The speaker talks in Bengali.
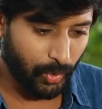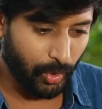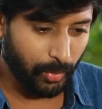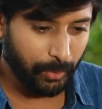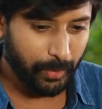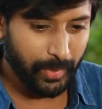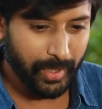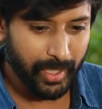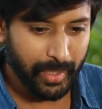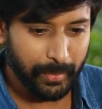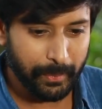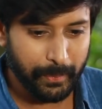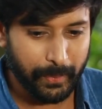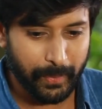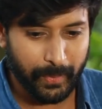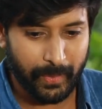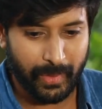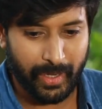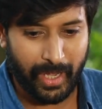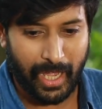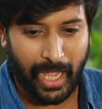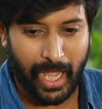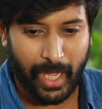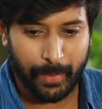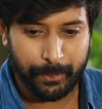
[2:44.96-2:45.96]
তবে
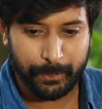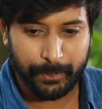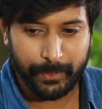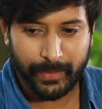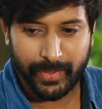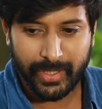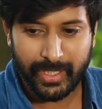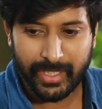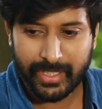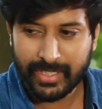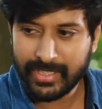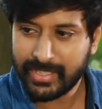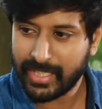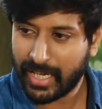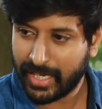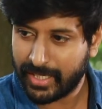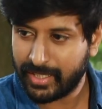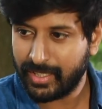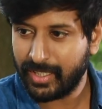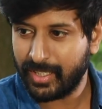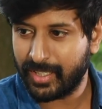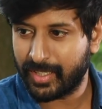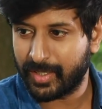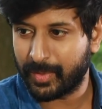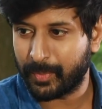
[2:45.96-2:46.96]
আপনি
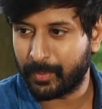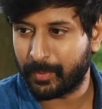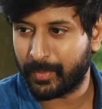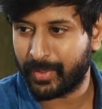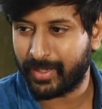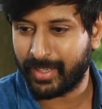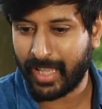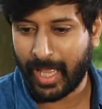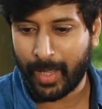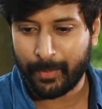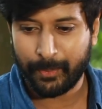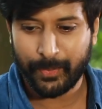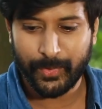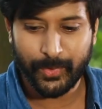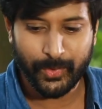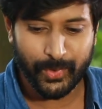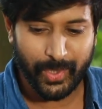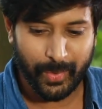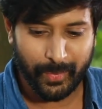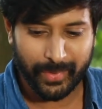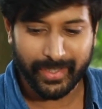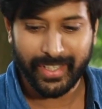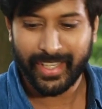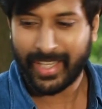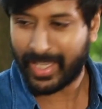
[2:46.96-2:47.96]
চাইলে মানে আপনি যদি
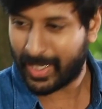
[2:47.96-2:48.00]
আমাকে